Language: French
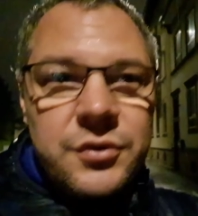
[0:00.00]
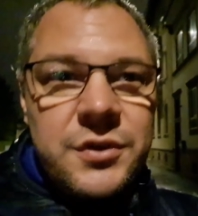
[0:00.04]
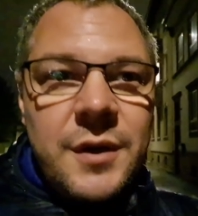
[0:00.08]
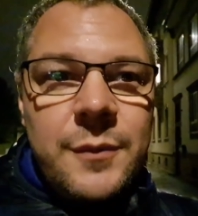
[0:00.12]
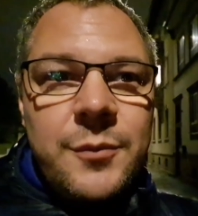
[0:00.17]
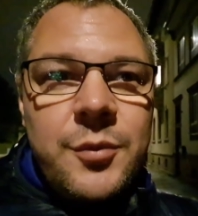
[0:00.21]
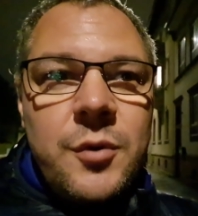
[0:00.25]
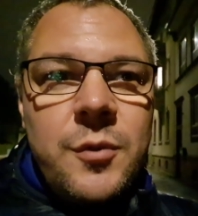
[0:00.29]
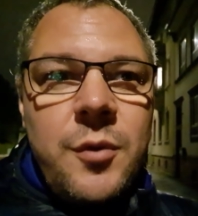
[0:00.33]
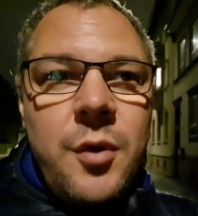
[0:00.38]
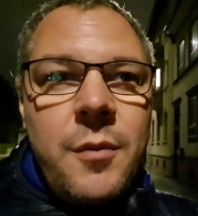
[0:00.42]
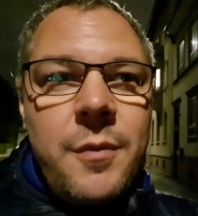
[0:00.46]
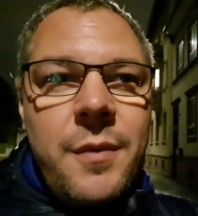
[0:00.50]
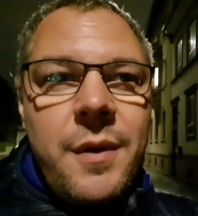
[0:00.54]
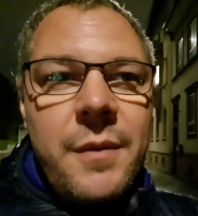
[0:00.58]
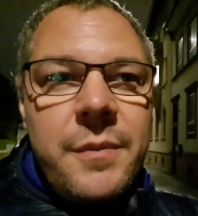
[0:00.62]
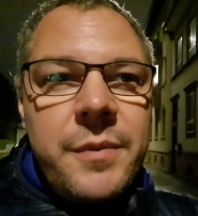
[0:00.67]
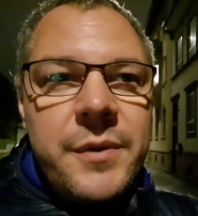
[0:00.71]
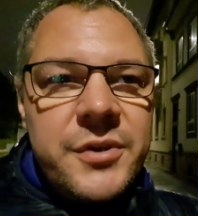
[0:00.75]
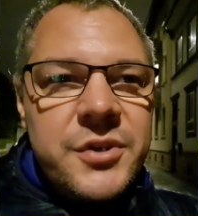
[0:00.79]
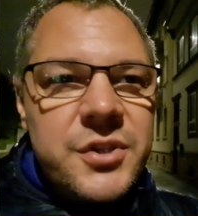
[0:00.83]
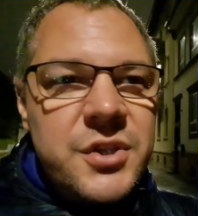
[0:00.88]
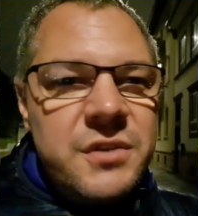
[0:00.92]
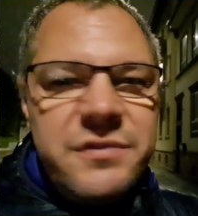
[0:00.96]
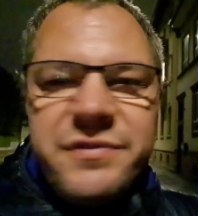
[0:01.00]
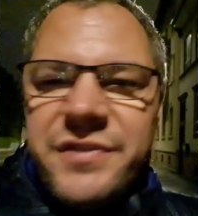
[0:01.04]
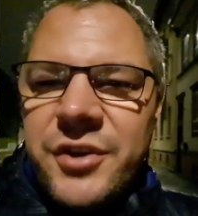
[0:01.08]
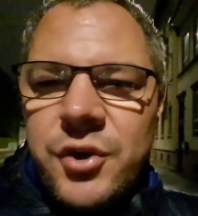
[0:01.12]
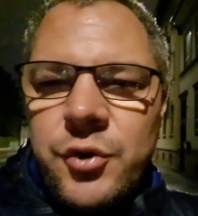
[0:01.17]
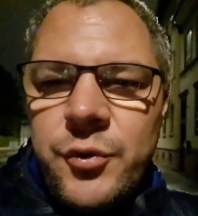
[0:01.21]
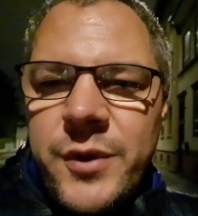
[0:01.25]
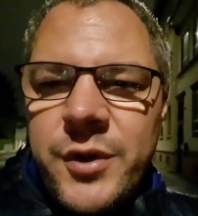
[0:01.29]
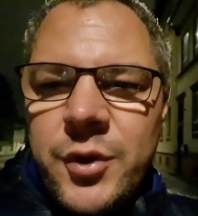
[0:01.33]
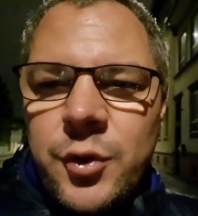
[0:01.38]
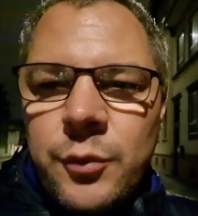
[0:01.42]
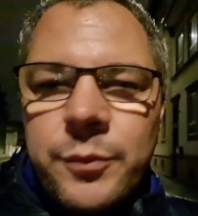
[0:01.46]
tout simplement, bah, parce qu'il
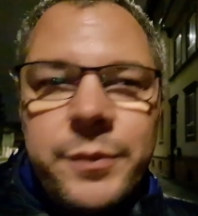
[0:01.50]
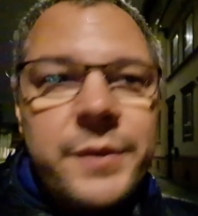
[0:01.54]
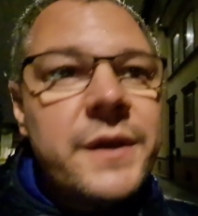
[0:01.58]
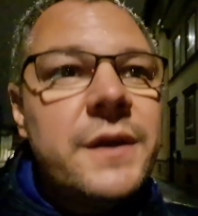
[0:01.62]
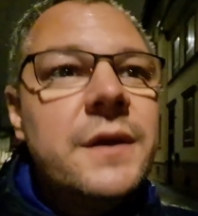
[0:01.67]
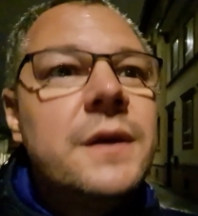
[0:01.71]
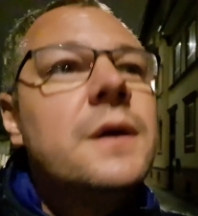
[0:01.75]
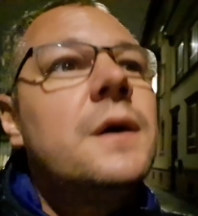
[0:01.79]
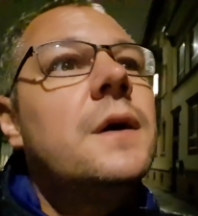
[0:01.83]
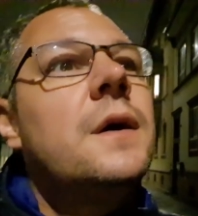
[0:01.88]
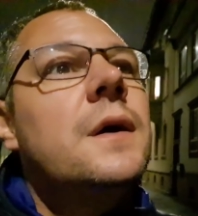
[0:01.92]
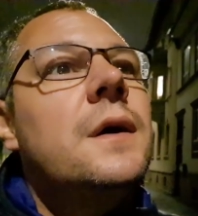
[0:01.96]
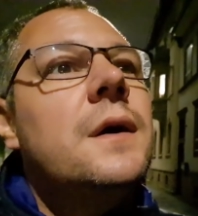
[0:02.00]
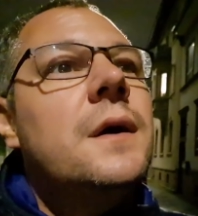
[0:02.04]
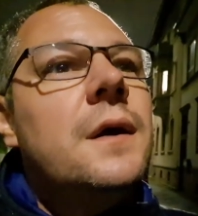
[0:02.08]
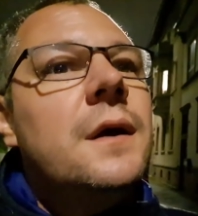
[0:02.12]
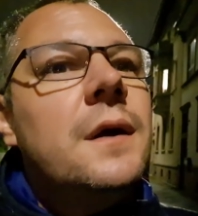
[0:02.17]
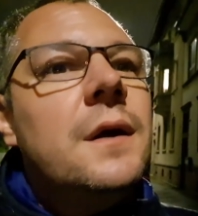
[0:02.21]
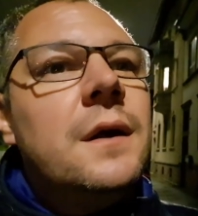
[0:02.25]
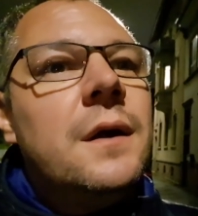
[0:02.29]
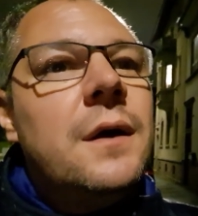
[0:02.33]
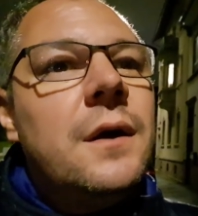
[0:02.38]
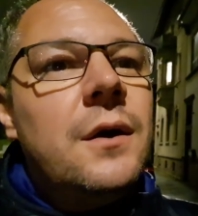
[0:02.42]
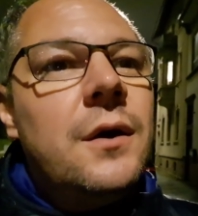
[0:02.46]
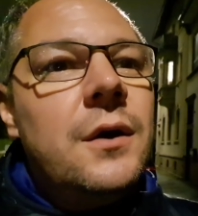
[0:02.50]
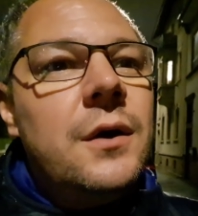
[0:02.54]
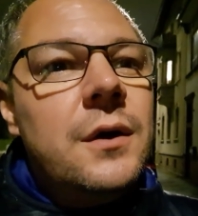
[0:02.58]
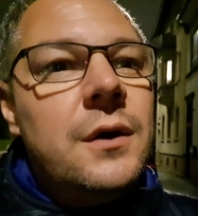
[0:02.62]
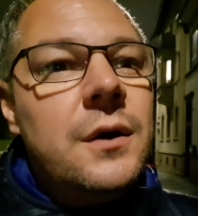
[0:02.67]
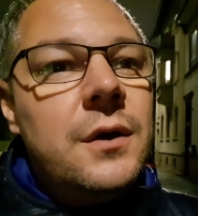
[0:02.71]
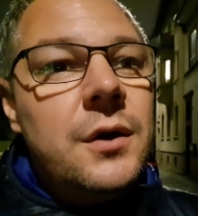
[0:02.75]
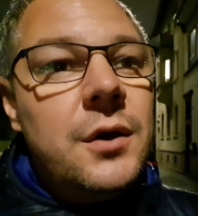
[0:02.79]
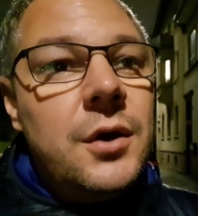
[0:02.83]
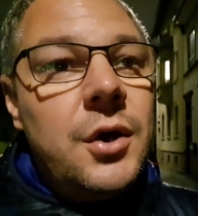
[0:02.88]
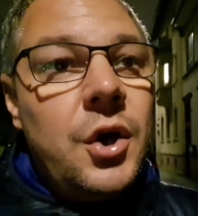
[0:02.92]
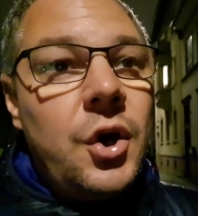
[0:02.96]
fait nuit complet.
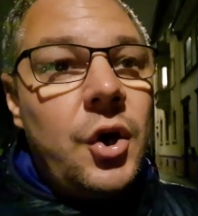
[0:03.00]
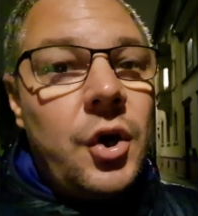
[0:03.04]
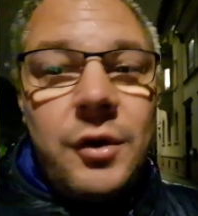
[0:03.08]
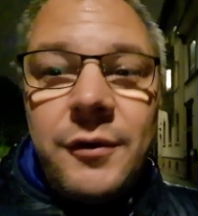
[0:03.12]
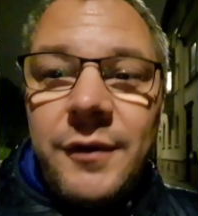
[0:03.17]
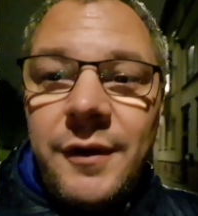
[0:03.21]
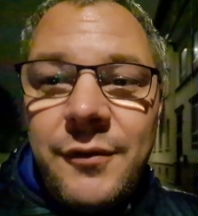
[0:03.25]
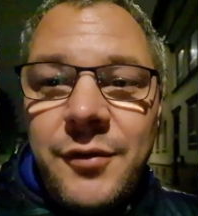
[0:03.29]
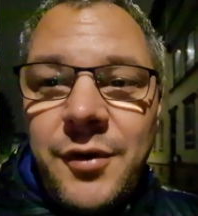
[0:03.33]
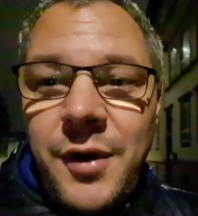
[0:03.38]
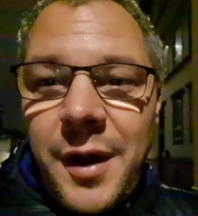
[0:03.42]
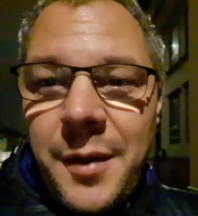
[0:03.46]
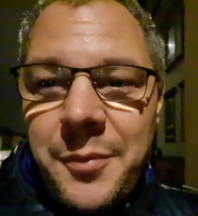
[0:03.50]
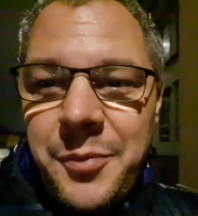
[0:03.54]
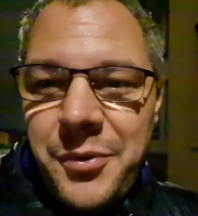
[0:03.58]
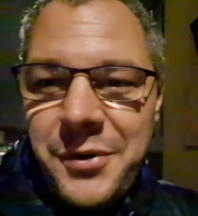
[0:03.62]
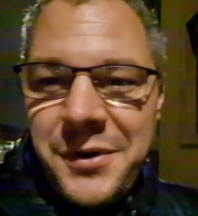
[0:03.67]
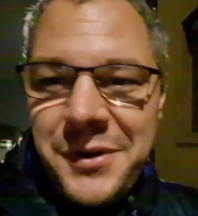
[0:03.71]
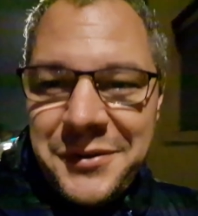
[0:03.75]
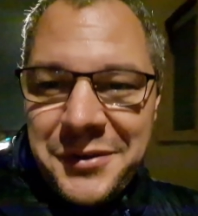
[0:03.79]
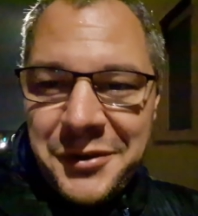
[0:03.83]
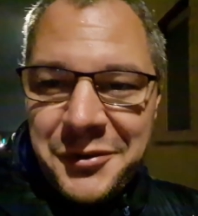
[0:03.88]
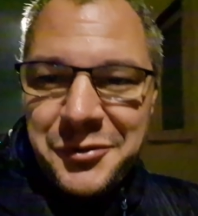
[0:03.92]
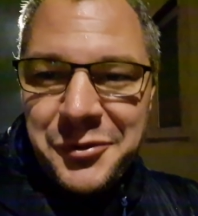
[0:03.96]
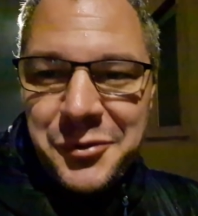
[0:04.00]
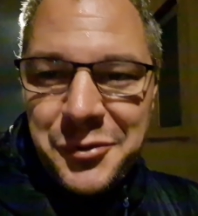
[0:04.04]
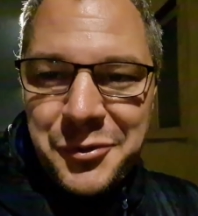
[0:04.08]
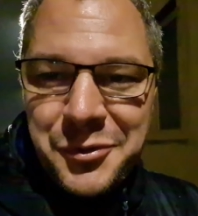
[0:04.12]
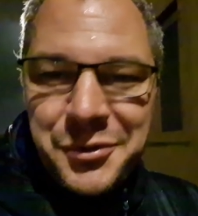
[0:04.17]
Euh, on va voir un peu l'état du